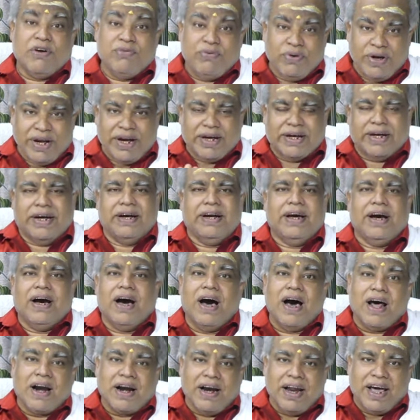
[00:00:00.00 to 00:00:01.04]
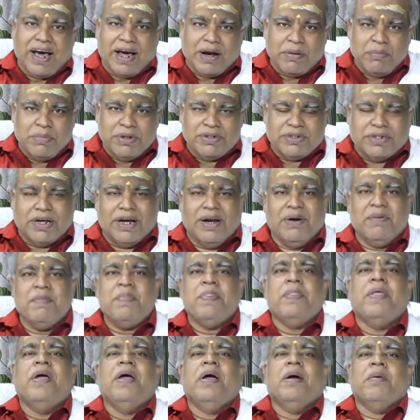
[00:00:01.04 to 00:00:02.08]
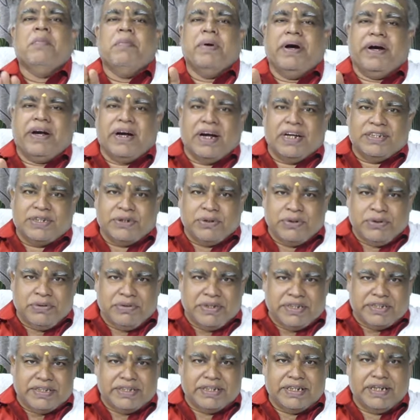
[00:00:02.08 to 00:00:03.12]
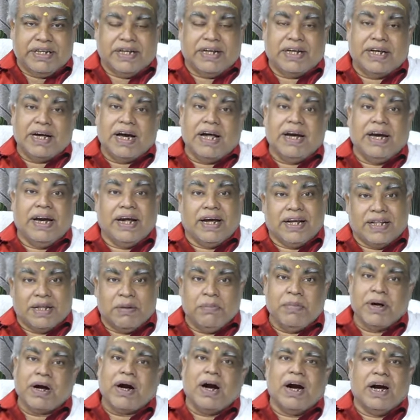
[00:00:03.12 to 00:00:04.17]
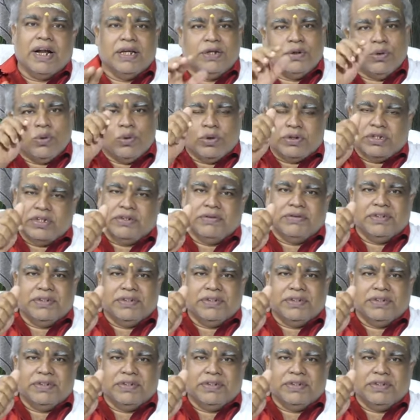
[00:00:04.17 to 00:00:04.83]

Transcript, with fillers: அஃபிலியேட்டட் ஆரலை ஆரம்பித்தாலும் மெட்ராஸ் யூனிவர்சிட்டி அன்றைக்கி நம்ம காலேஜ் கொடுத்தது